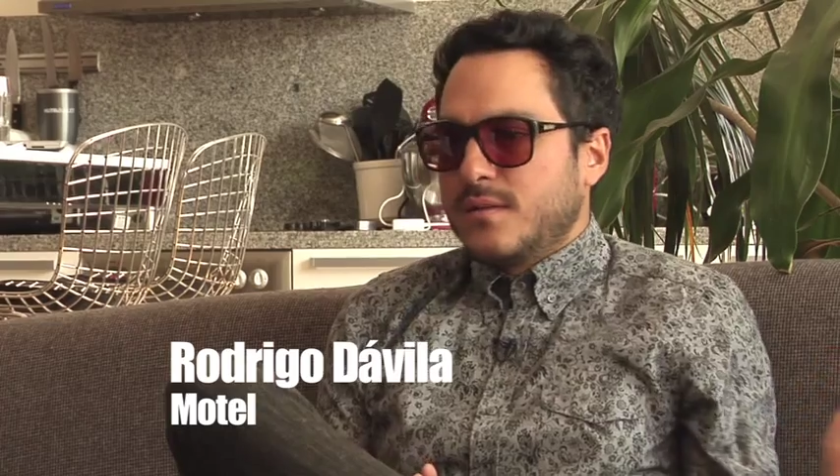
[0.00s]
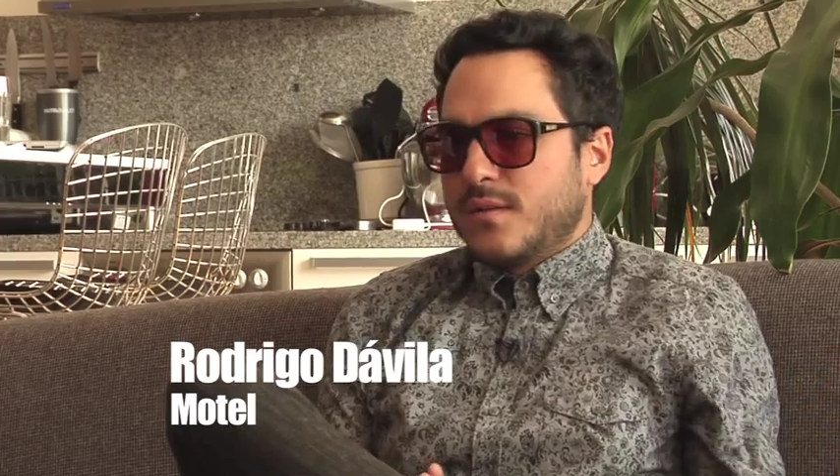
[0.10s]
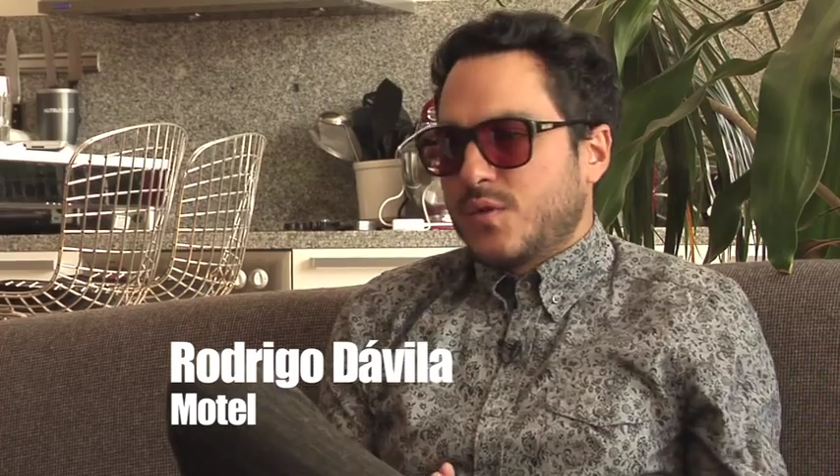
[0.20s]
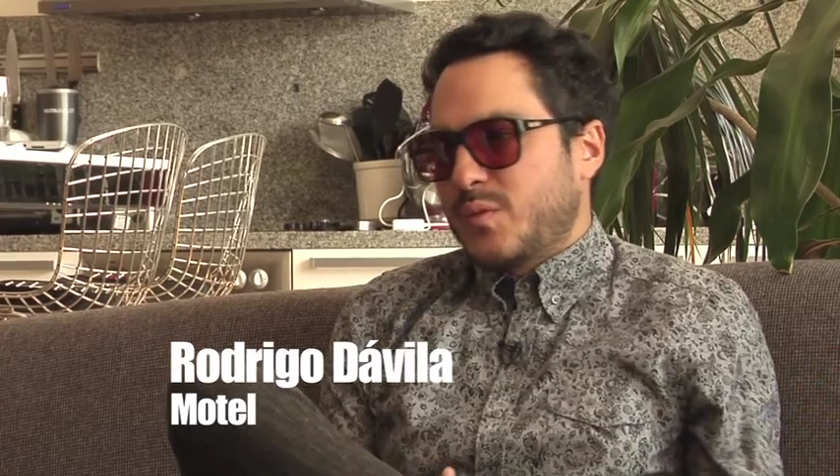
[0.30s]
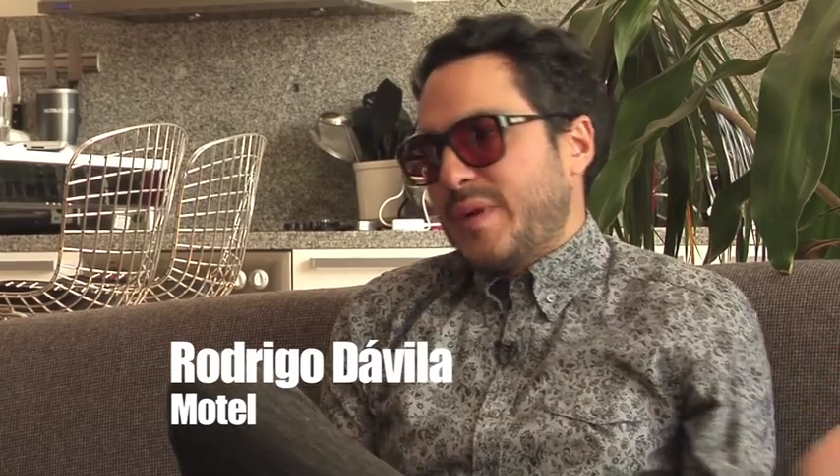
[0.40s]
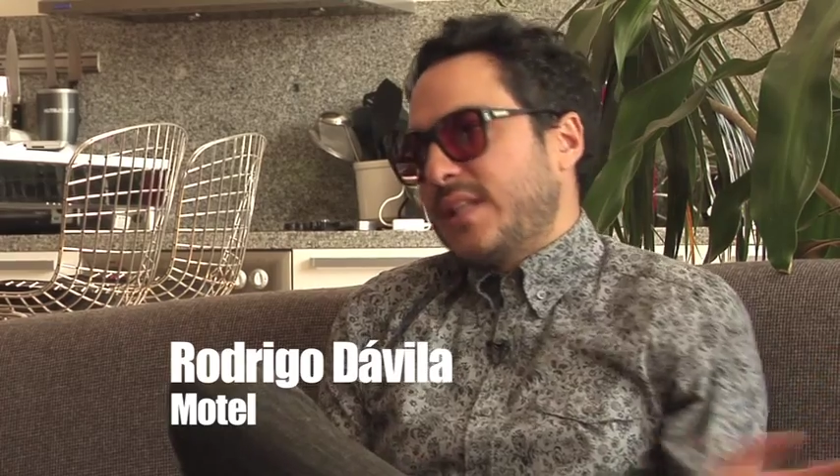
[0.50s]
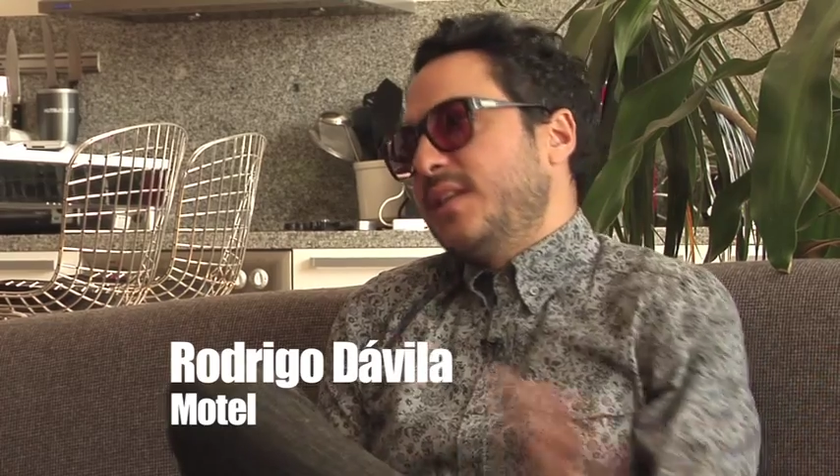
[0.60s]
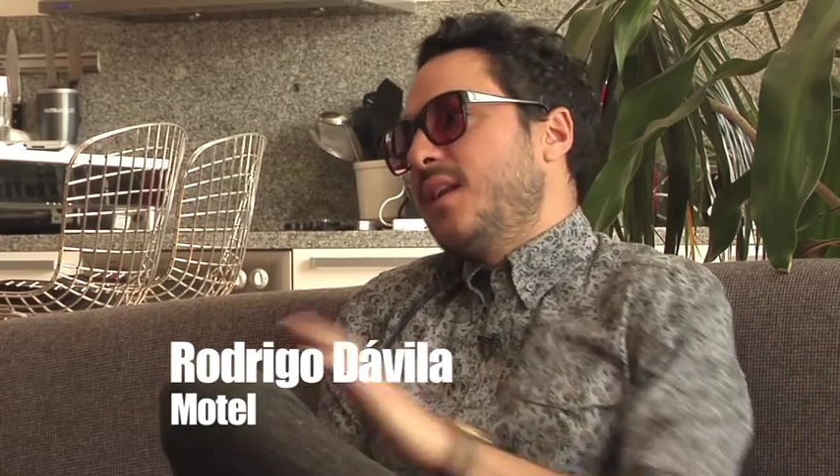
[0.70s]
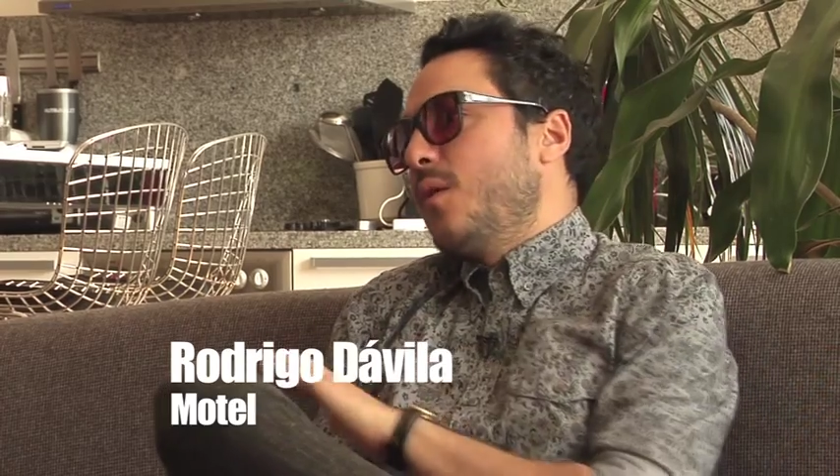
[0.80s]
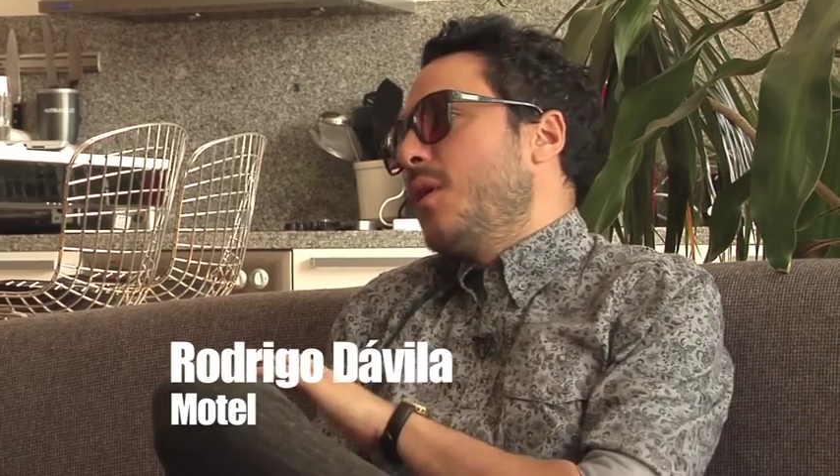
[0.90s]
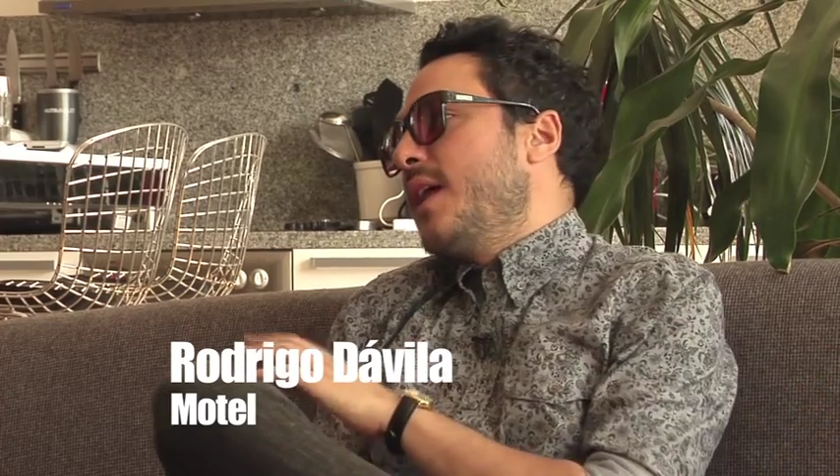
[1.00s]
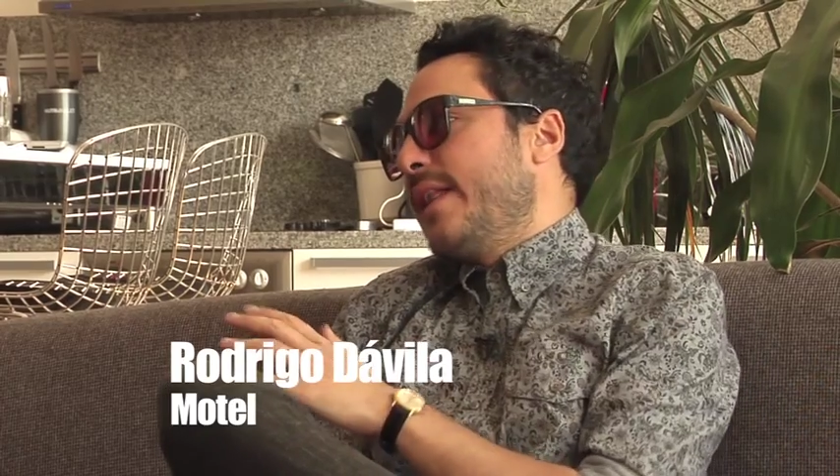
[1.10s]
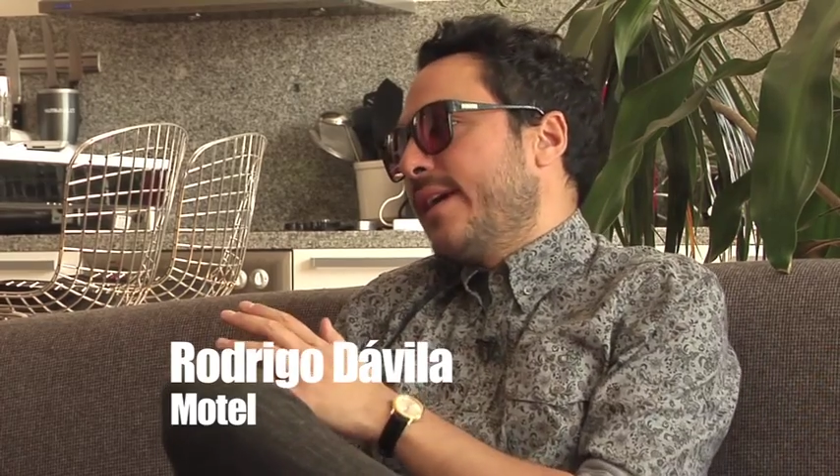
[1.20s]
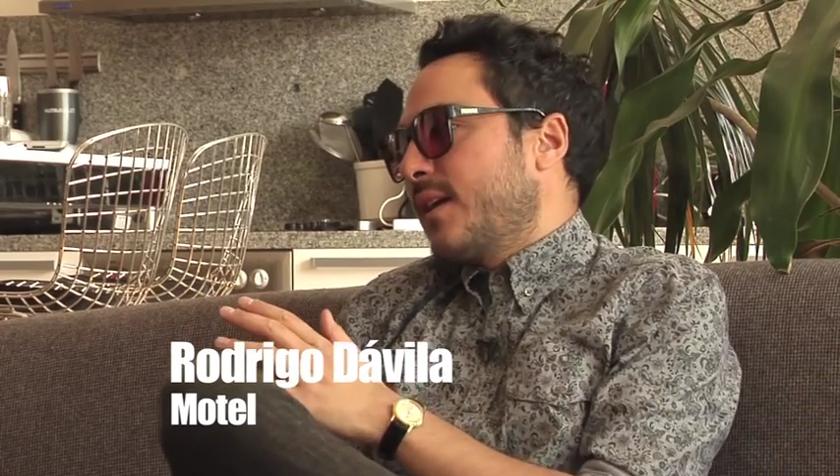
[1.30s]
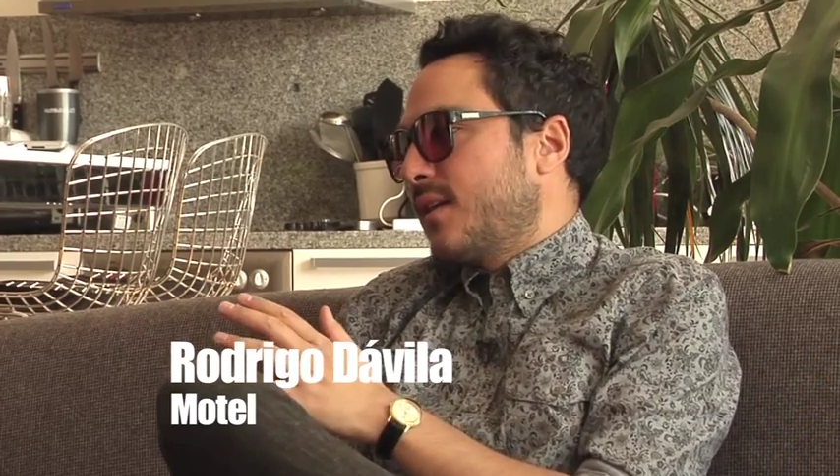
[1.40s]
eso es parte de la
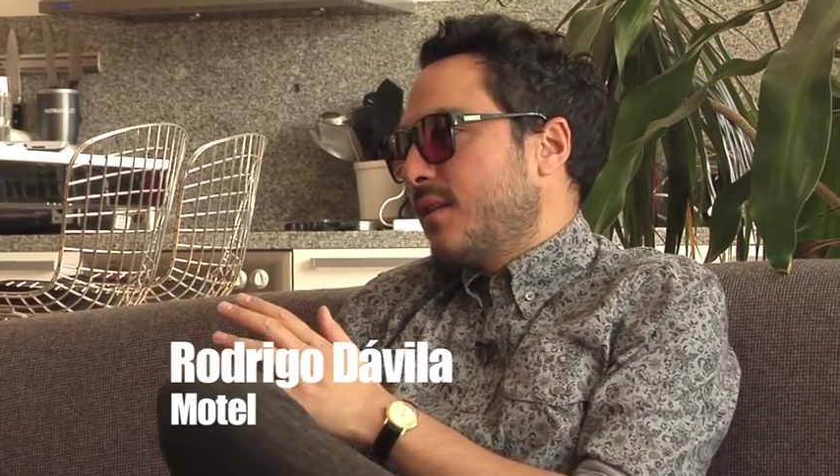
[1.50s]
oleada